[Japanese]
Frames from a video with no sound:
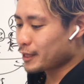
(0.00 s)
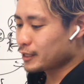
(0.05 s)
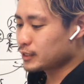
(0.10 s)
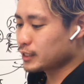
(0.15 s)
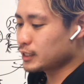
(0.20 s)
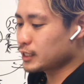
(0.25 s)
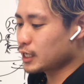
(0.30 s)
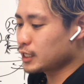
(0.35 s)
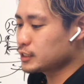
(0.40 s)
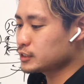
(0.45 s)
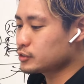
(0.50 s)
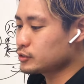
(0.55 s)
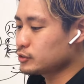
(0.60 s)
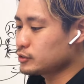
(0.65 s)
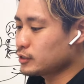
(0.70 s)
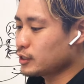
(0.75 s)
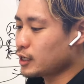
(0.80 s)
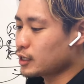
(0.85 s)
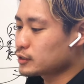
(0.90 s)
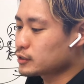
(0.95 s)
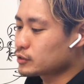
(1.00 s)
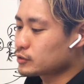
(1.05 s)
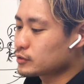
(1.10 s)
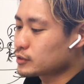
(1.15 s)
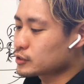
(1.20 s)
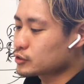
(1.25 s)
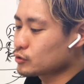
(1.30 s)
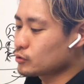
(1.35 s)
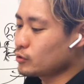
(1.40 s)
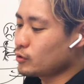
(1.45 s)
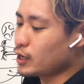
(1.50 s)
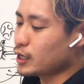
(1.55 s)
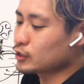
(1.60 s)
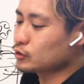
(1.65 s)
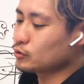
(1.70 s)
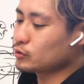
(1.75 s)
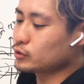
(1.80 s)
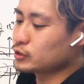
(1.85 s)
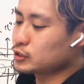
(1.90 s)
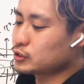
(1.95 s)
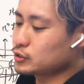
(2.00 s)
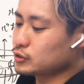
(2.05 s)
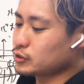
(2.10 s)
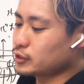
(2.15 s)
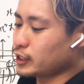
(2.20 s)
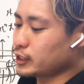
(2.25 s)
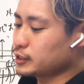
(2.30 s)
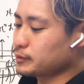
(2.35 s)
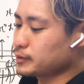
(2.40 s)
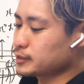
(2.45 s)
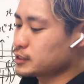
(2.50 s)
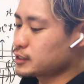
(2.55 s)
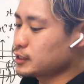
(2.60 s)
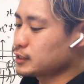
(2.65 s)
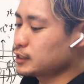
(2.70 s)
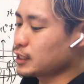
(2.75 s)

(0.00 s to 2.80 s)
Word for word: で、何するかって言ったら、その後にすぐ書いてます。